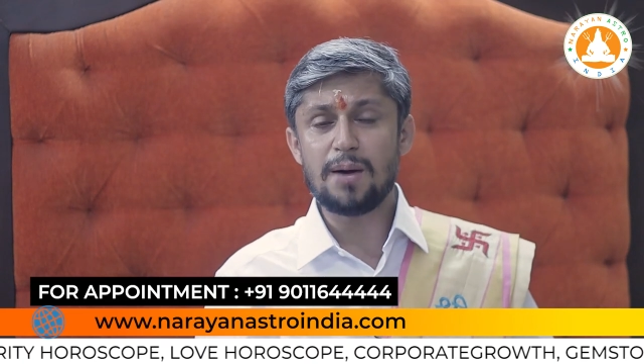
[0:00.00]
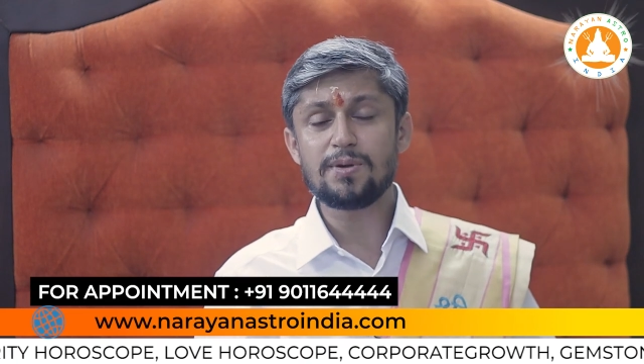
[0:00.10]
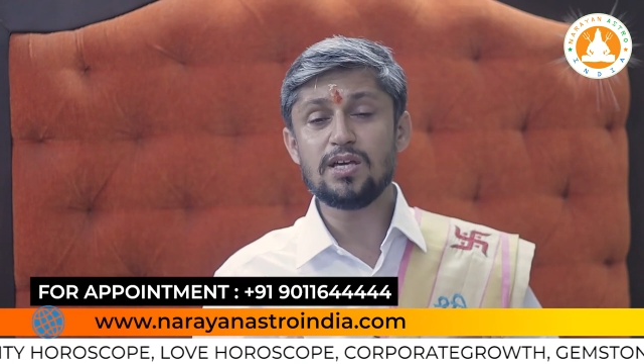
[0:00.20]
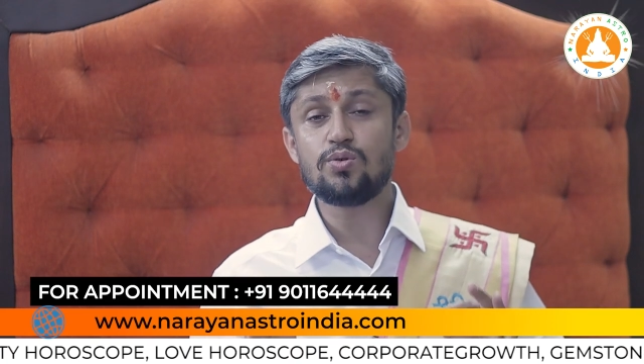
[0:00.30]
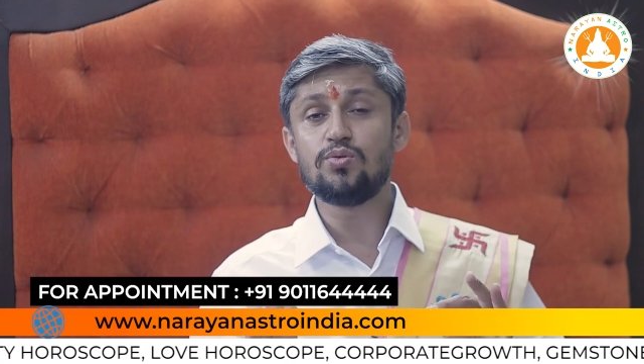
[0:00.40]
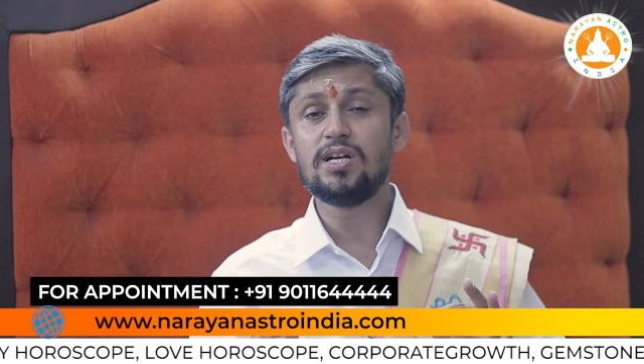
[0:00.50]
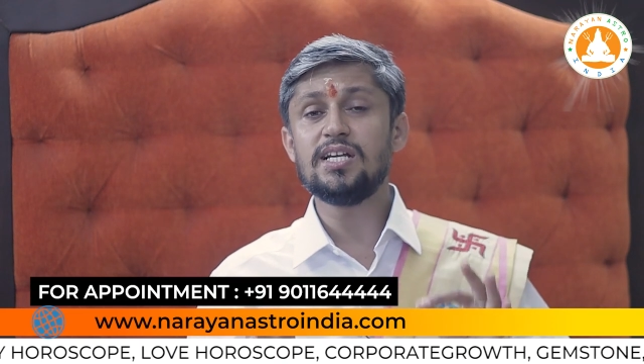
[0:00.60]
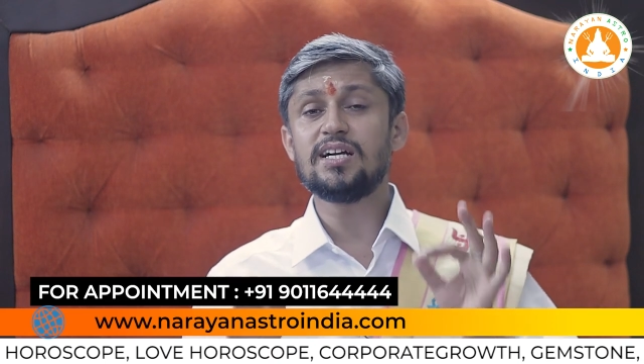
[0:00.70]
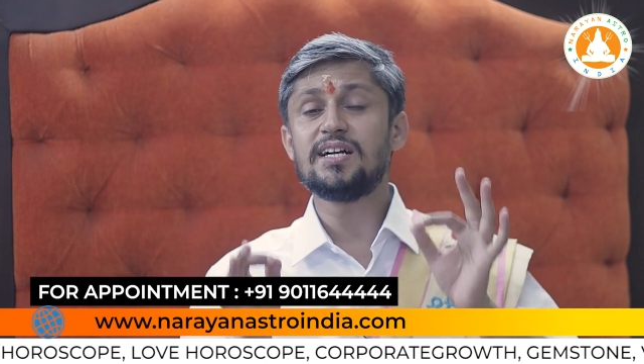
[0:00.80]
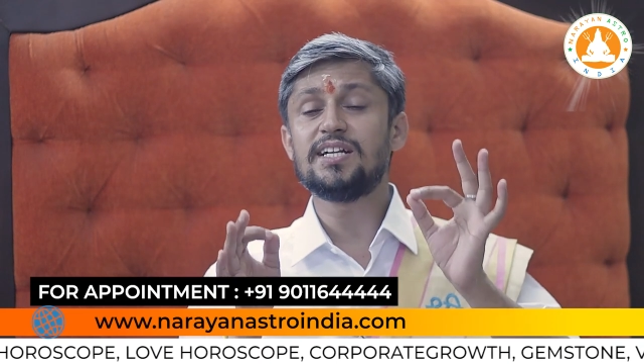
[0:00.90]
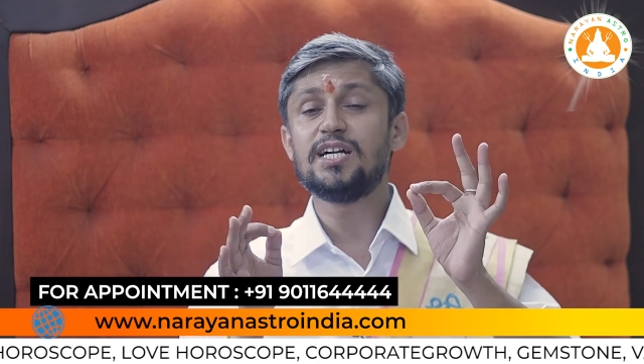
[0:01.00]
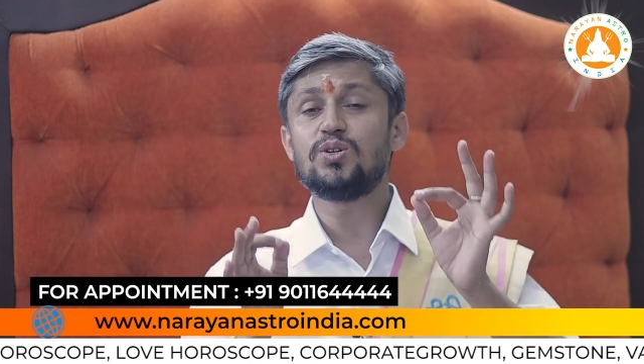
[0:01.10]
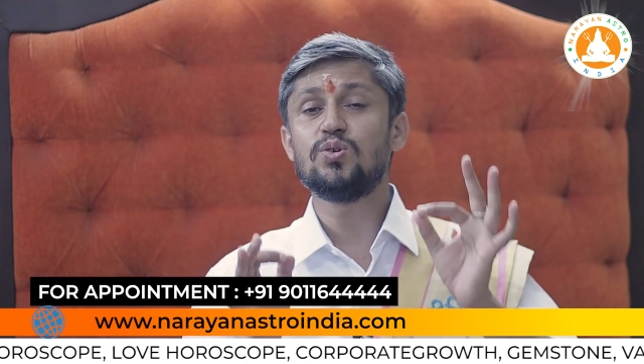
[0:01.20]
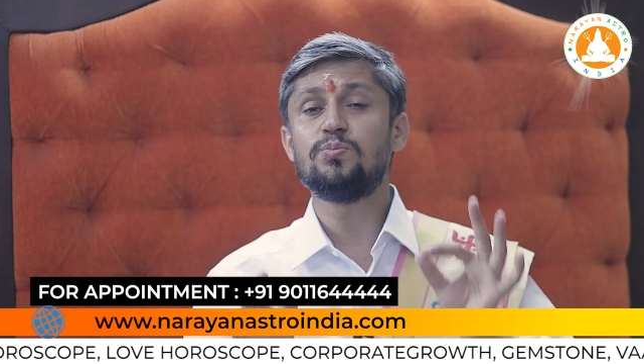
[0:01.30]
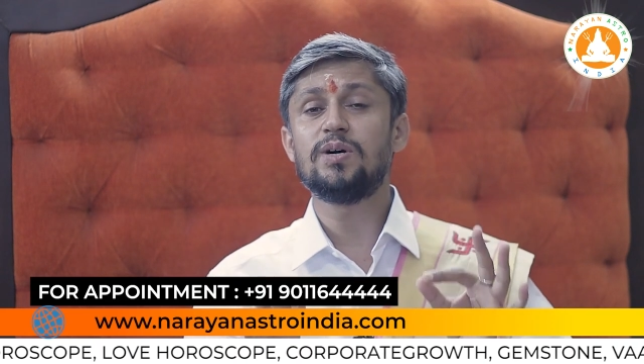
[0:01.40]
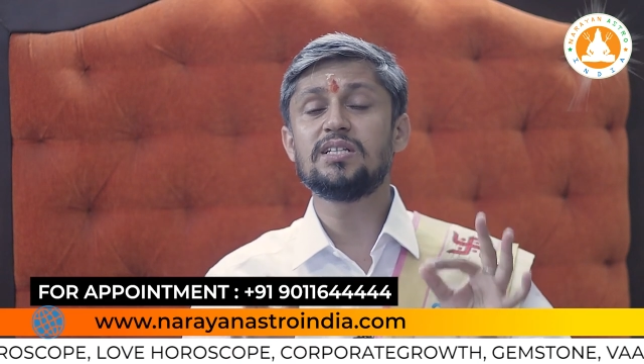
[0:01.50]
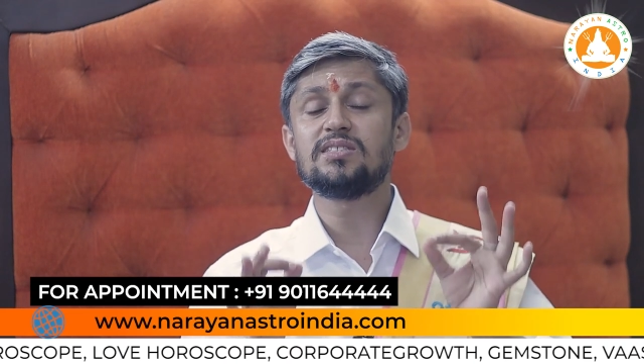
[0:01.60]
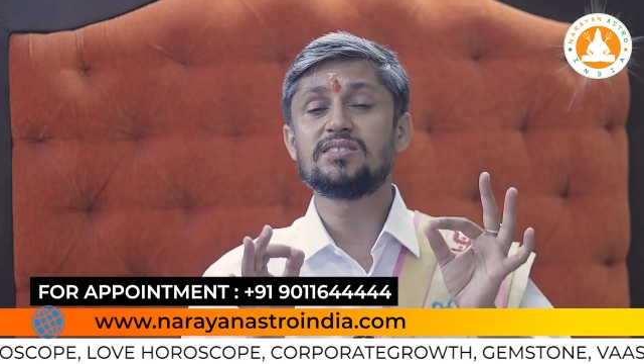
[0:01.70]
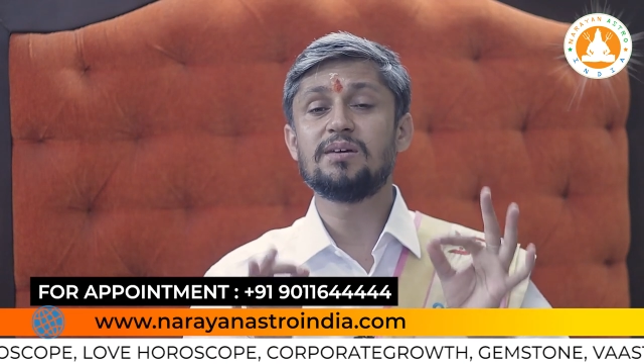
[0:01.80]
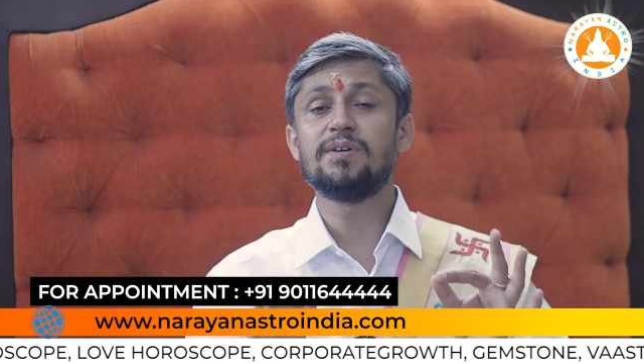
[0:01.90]
आपकी कुंडली अगर डेट ऑफ
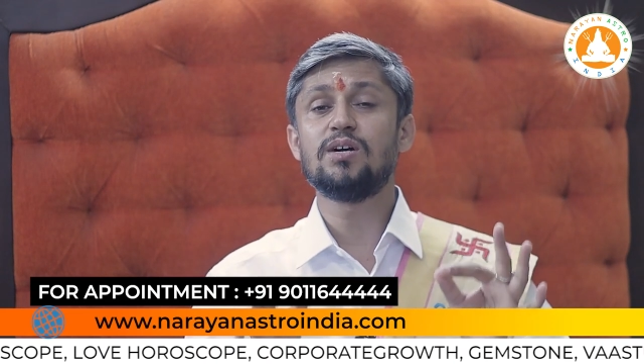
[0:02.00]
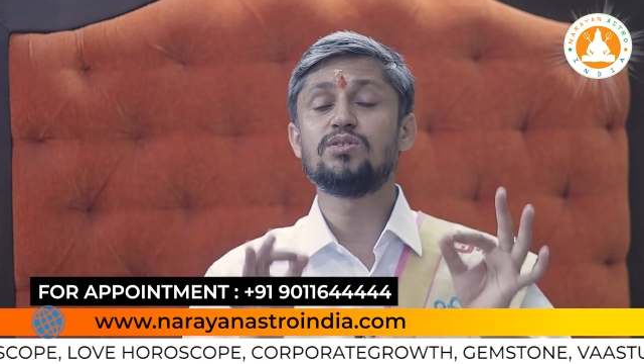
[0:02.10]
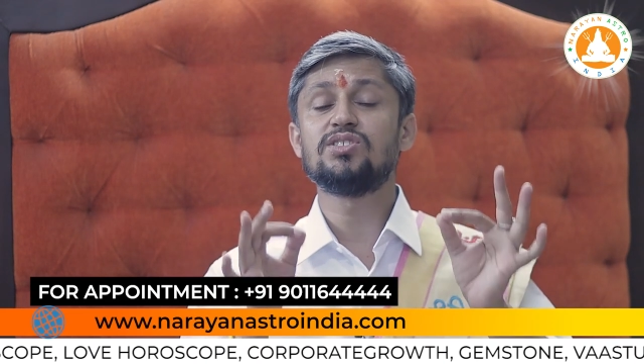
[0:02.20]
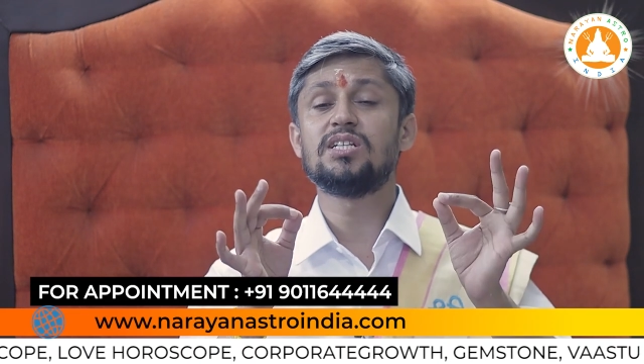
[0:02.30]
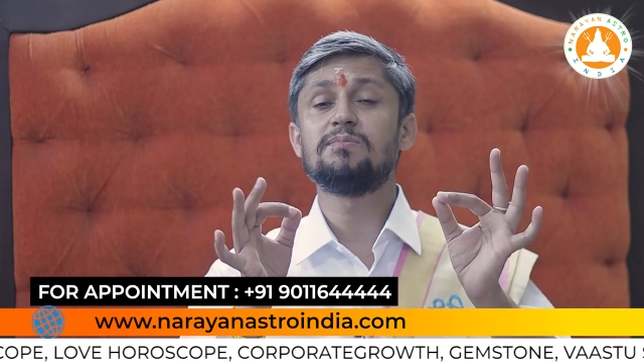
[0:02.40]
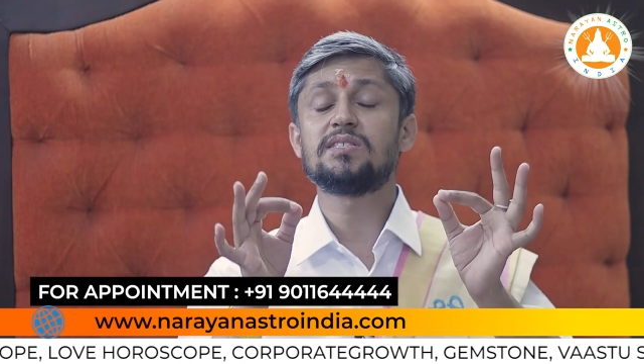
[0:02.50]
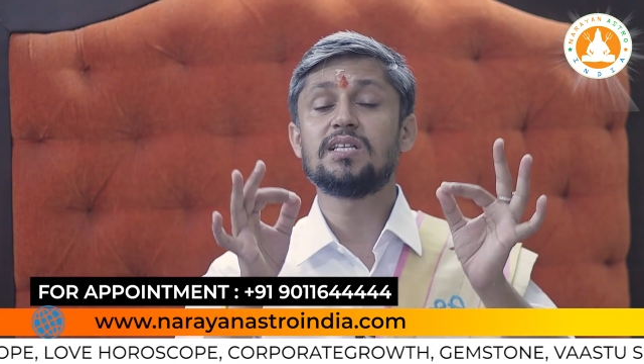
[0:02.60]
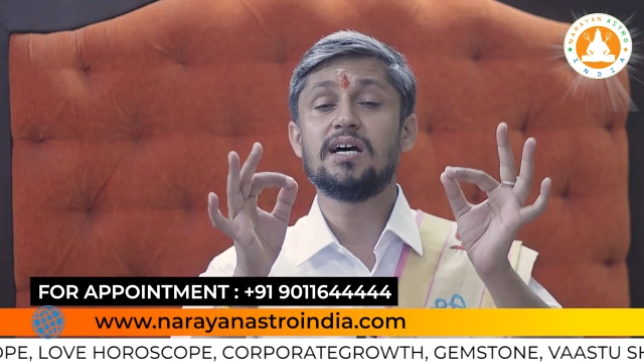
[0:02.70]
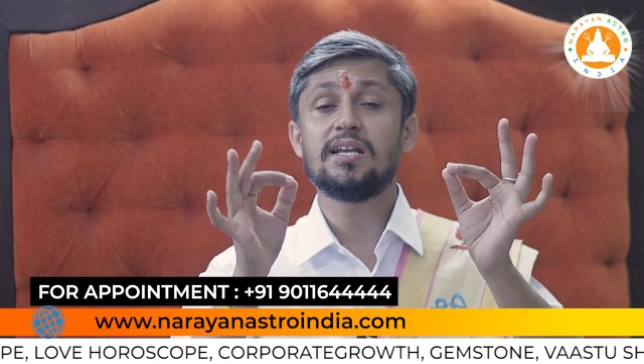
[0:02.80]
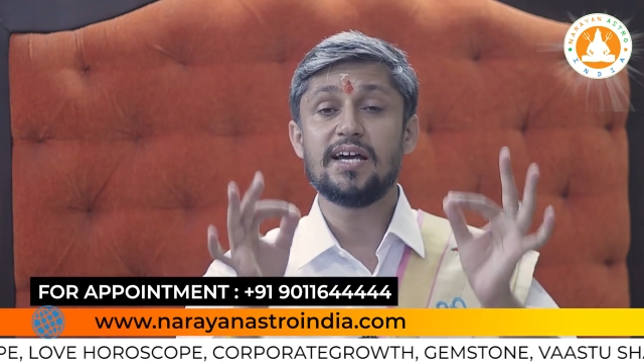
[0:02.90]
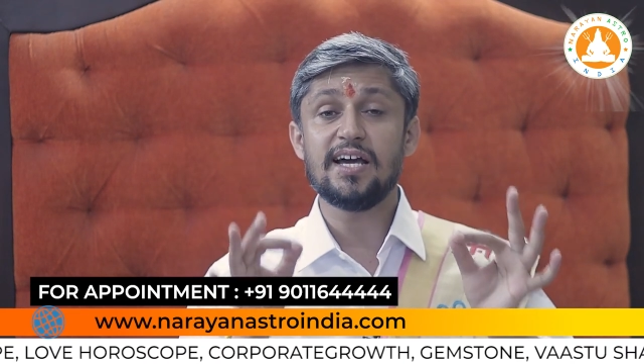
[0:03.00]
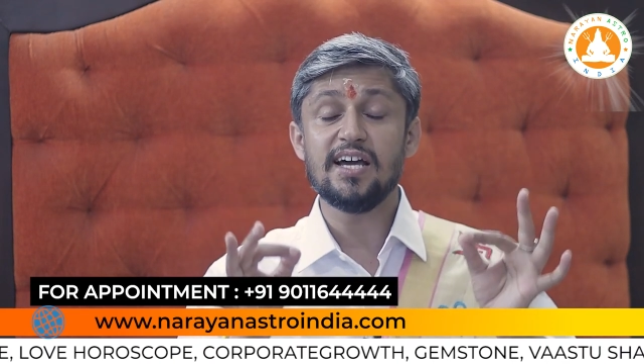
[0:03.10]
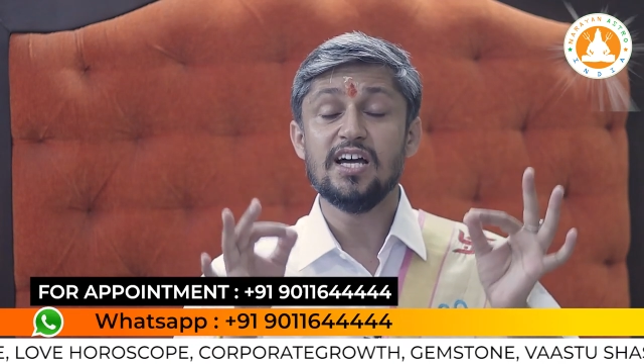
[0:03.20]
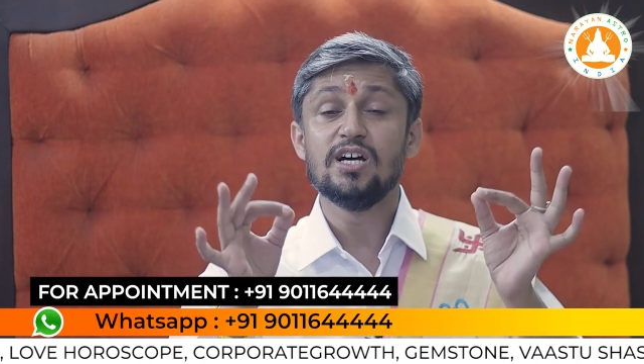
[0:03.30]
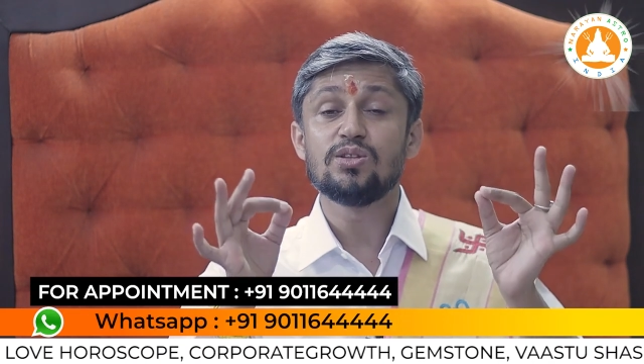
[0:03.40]
बर्थ समय और जन्म स्थान है